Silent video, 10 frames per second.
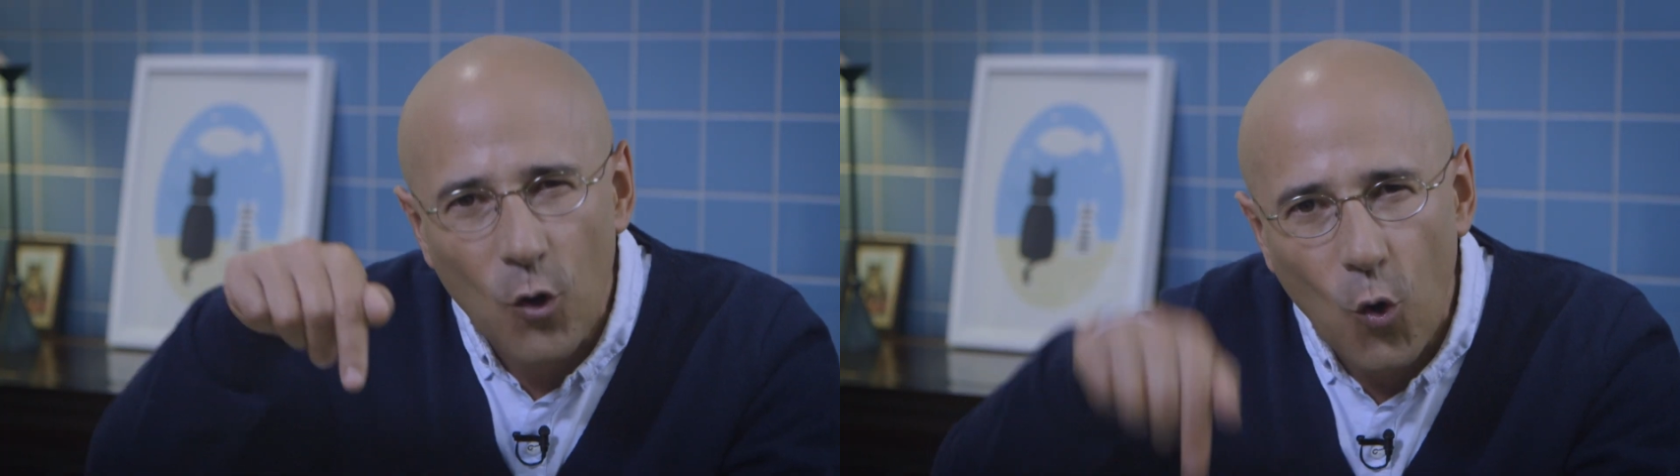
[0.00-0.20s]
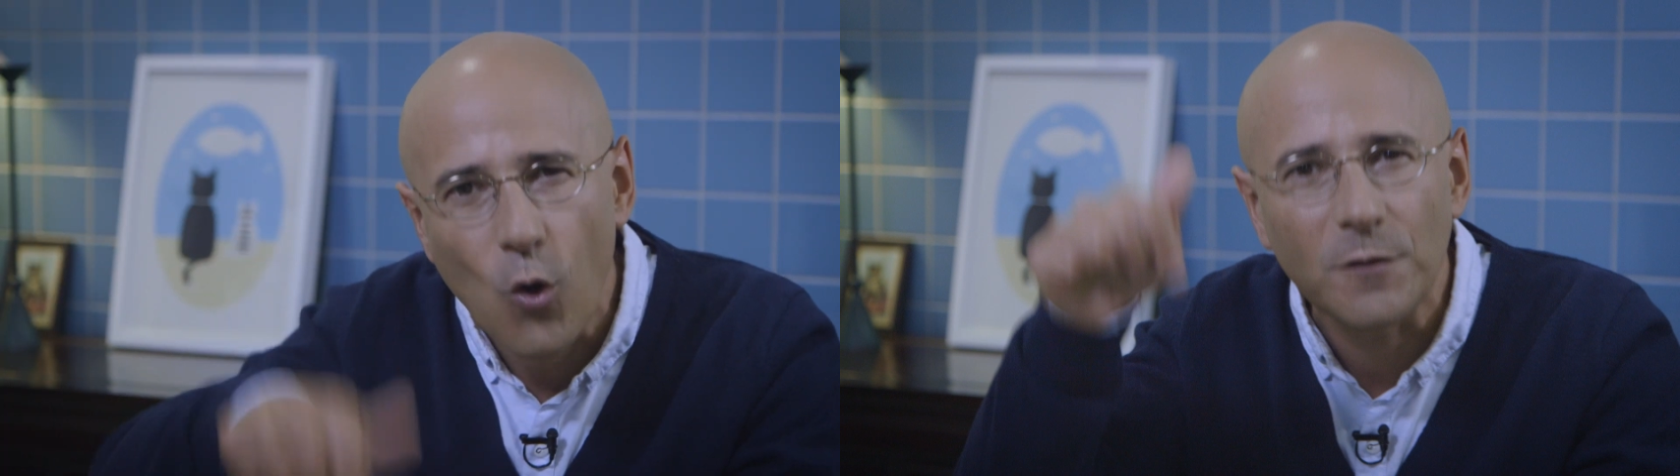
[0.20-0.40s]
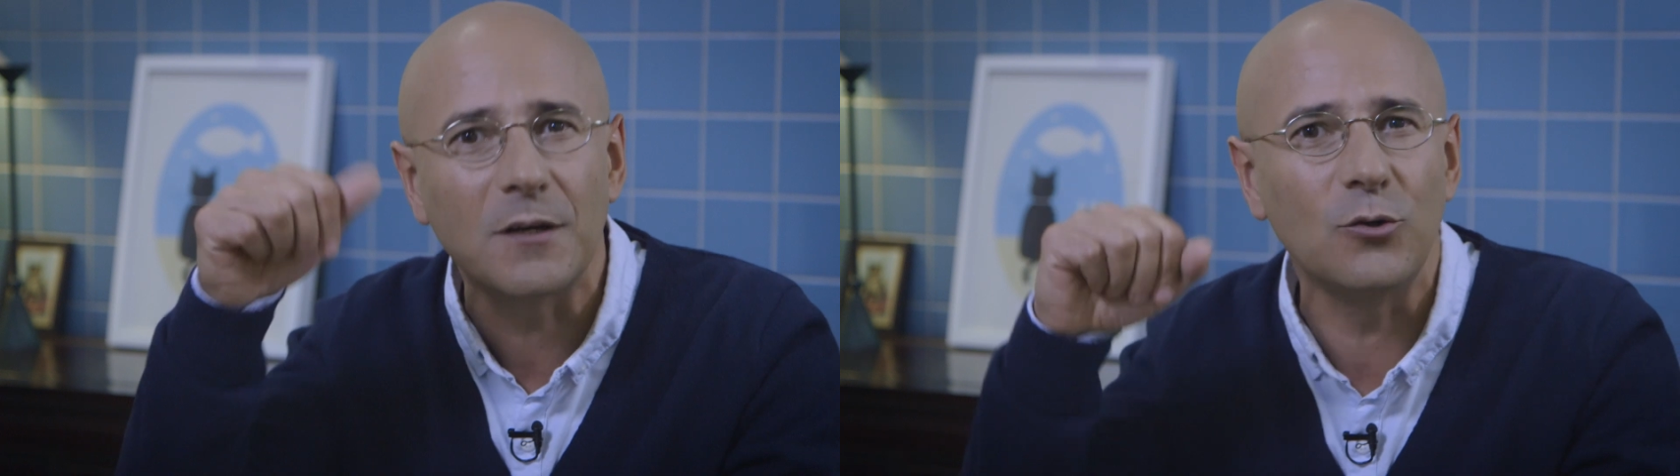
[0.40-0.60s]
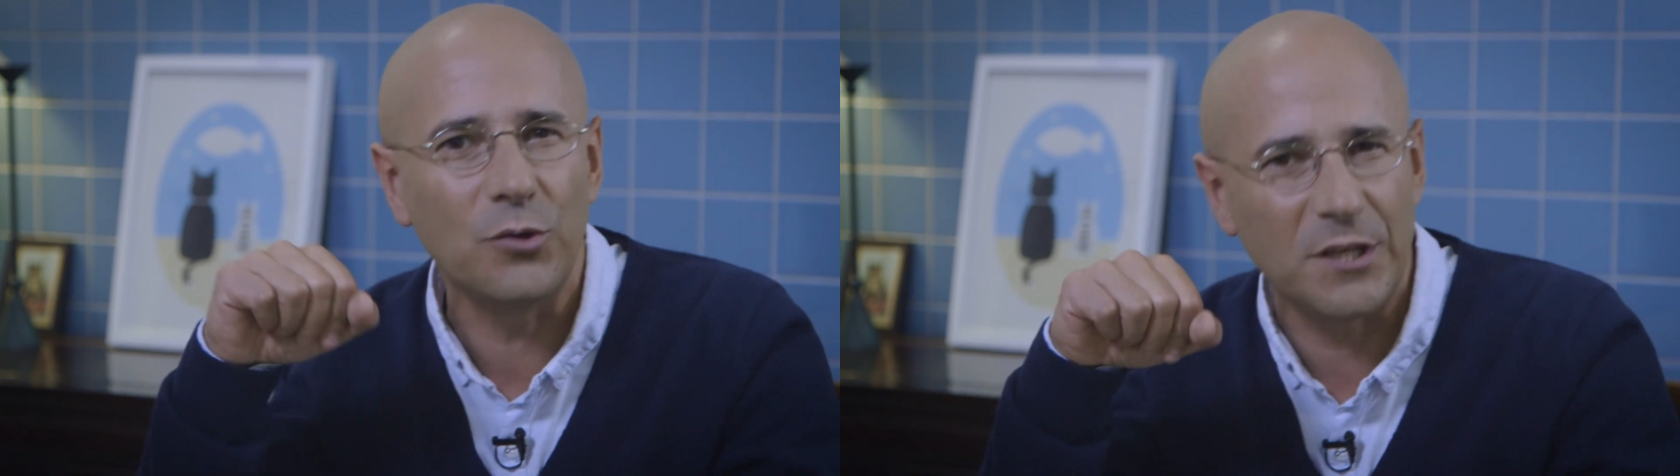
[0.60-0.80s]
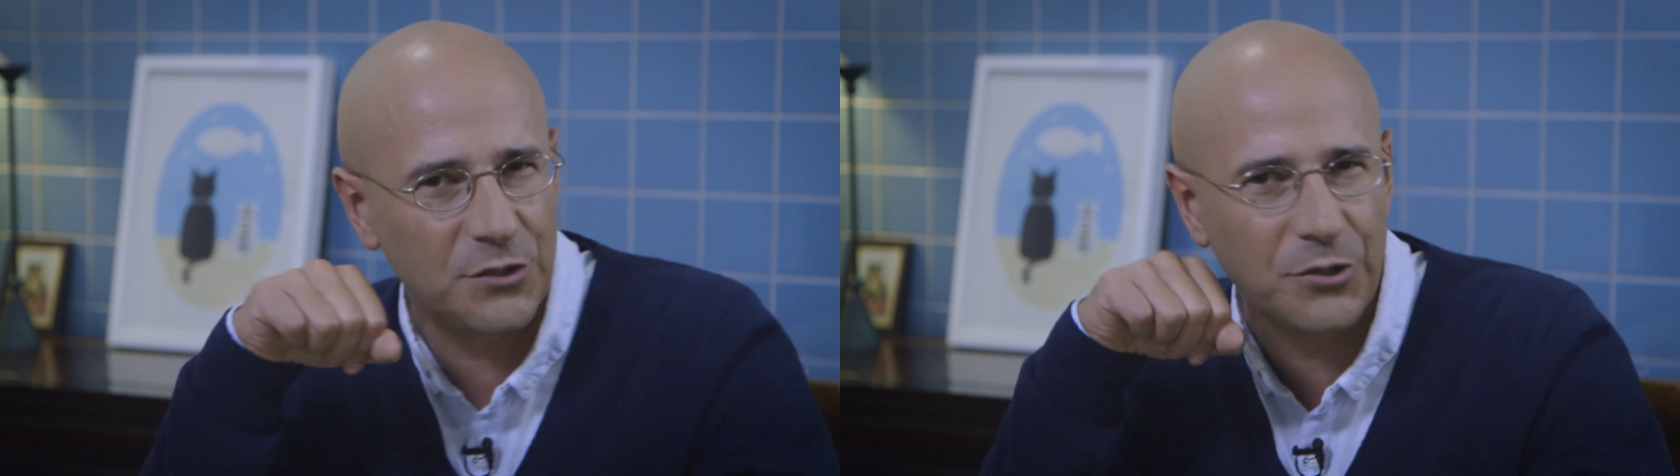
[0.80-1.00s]
encontra
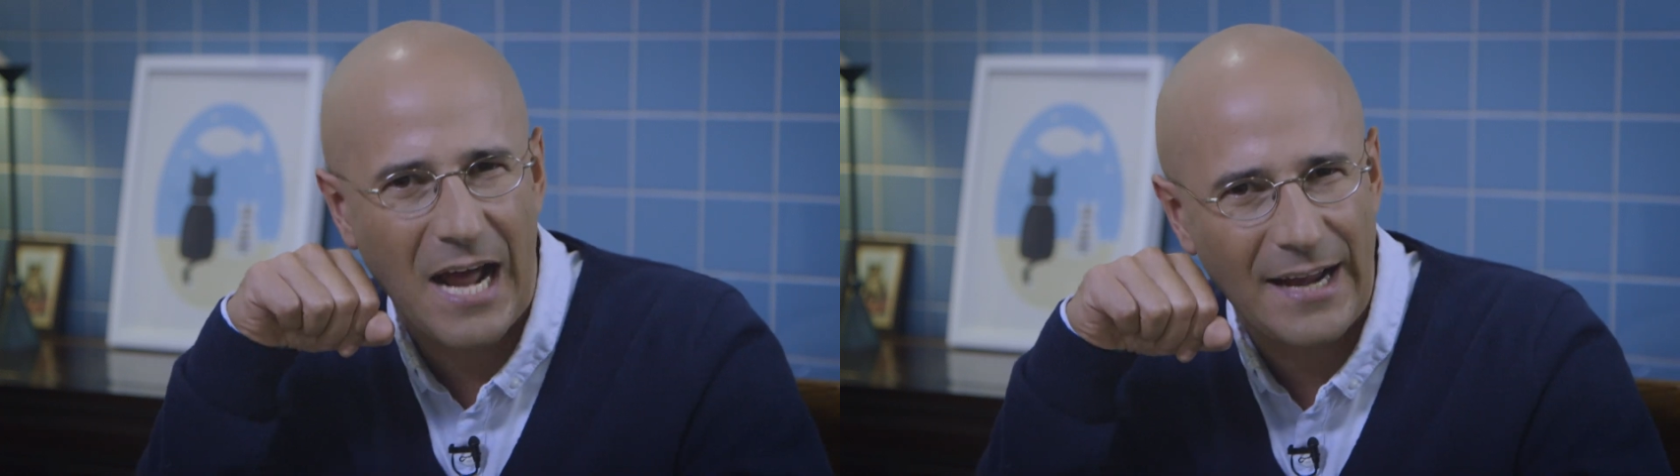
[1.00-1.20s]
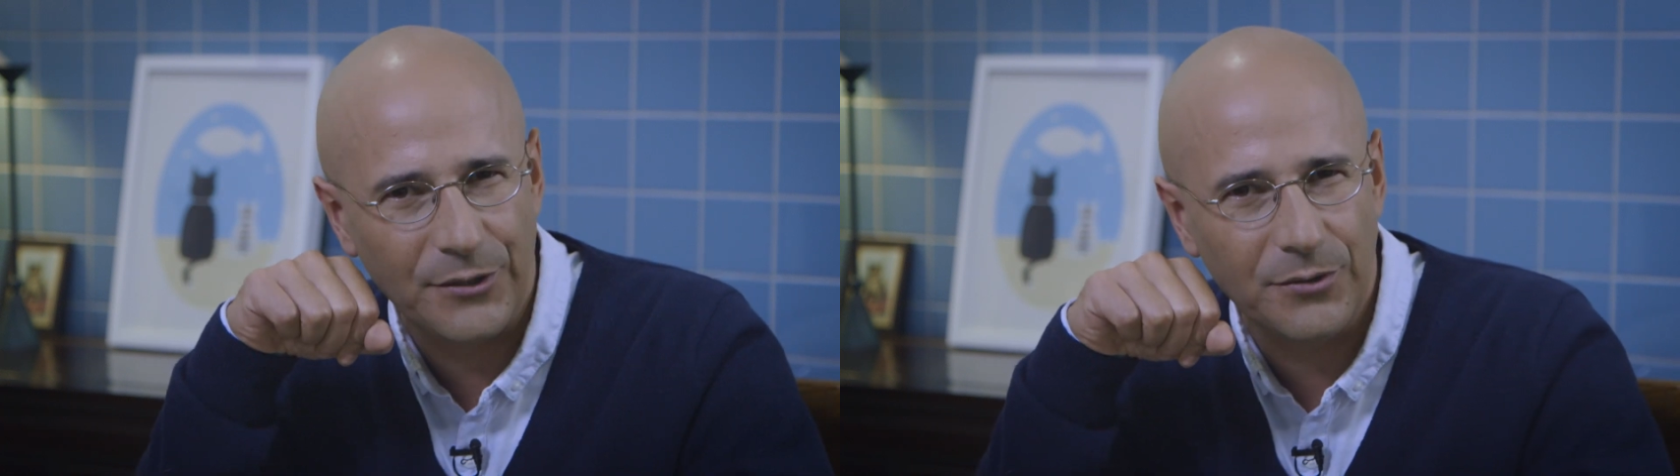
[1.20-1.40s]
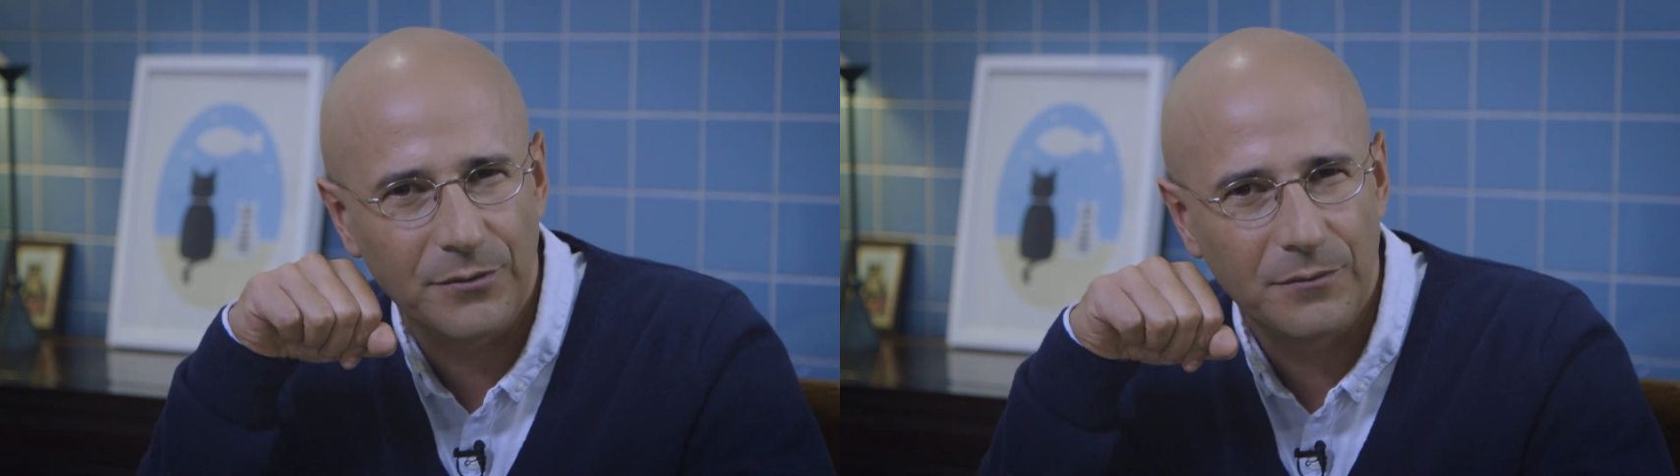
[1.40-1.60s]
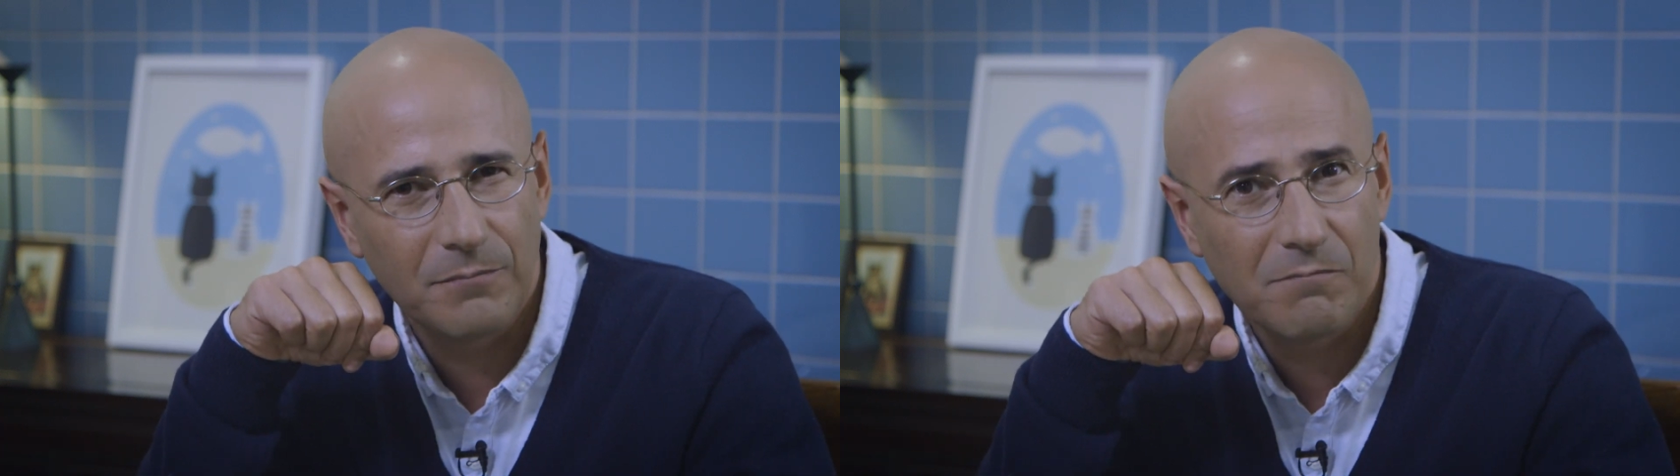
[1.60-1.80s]
no dicionário?